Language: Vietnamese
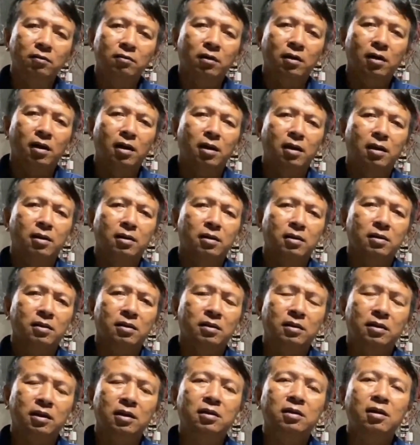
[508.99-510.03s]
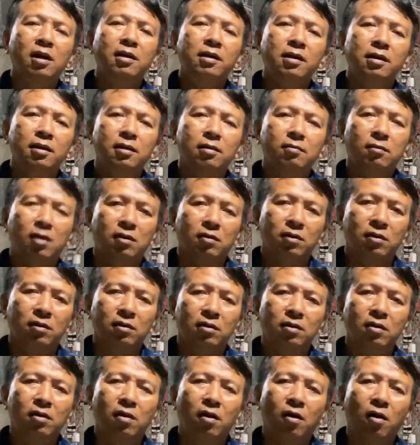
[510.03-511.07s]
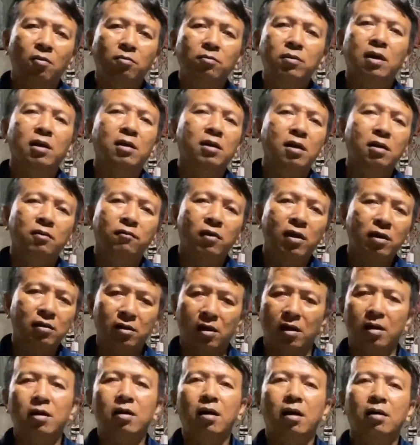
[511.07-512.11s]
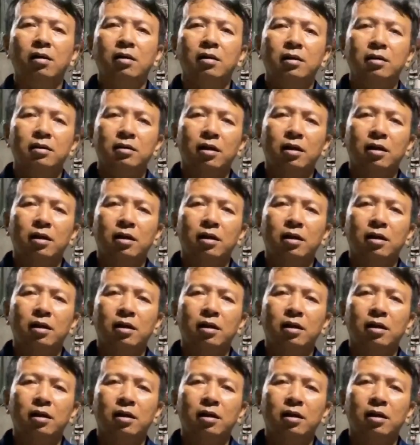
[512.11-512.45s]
và kinh tế gia đình mình được ổn định hơn, phát triển hơn,